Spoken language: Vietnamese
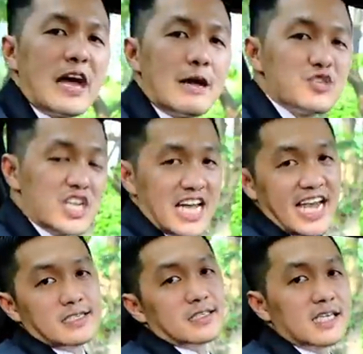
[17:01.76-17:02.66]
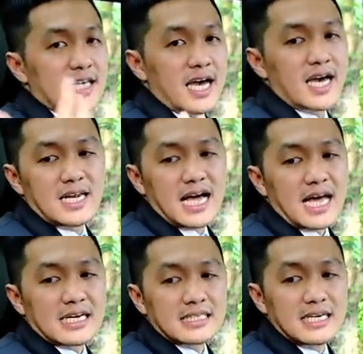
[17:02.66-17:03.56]
AMG này được thiết kế
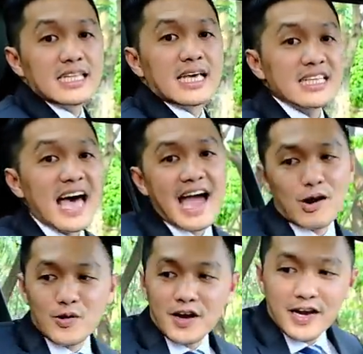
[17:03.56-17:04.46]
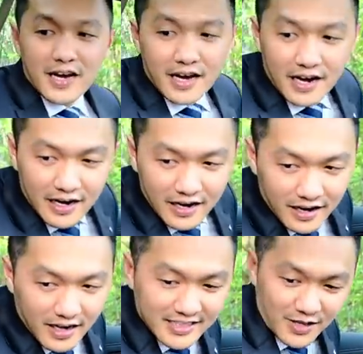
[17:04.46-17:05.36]
là ghế thể thao
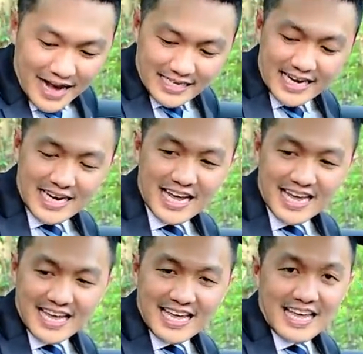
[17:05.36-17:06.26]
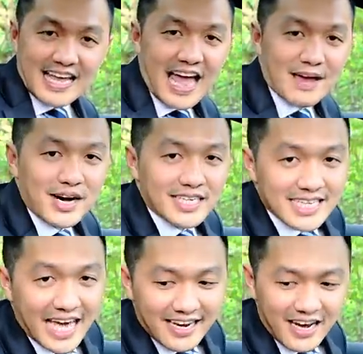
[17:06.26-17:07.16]
à, cho bạn thấy nè hai bên
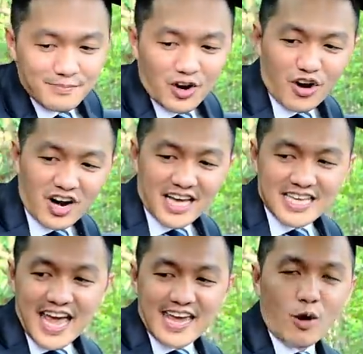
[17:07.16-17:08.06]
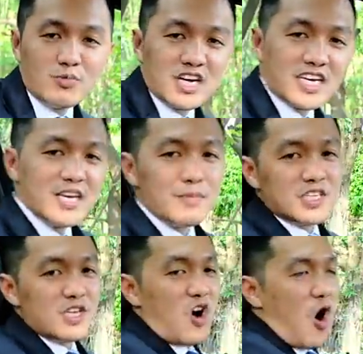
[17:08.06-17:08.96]
cái thành lớp nó rất là dày cũng như là khi
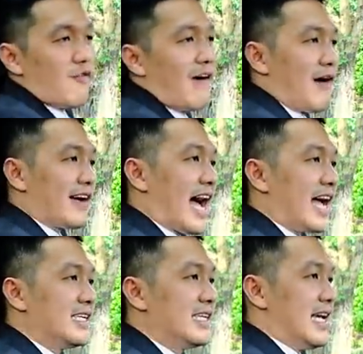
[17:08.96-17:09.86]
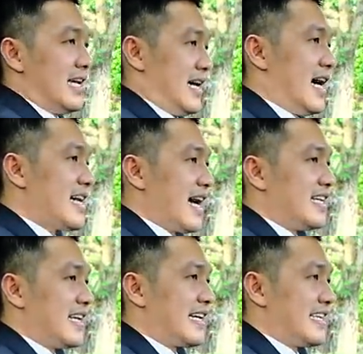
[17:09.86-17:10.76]
mà Diêu ngồi vào cái ghế này
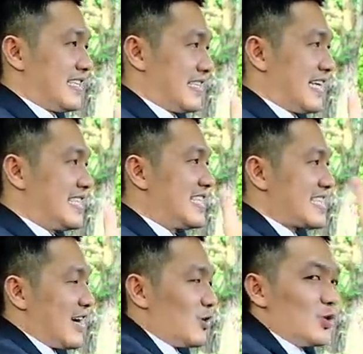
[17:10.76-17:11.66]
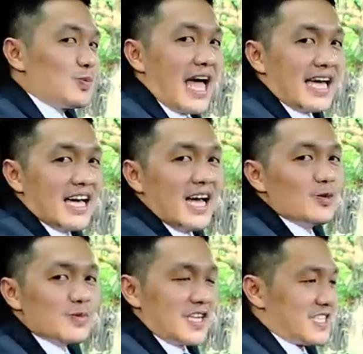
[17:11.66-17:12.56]
thì cái chiếc xe của chúng ta cái ghế
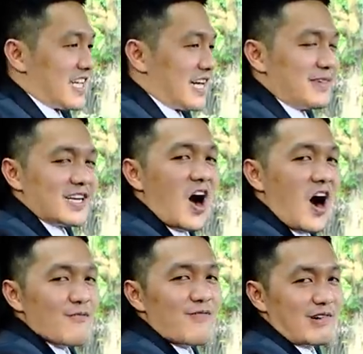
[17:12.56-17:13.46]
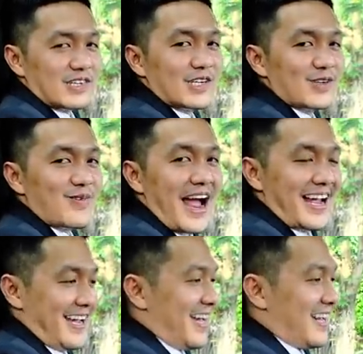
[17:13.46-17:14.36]
của chúng ta nó sẽ cảm giác nó ôm vào người luôn các
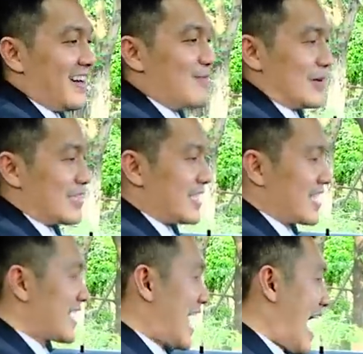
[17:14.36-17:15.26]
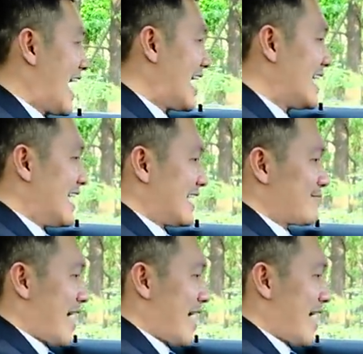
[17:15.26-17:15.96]
bạn ôm vào người rất là đã ha các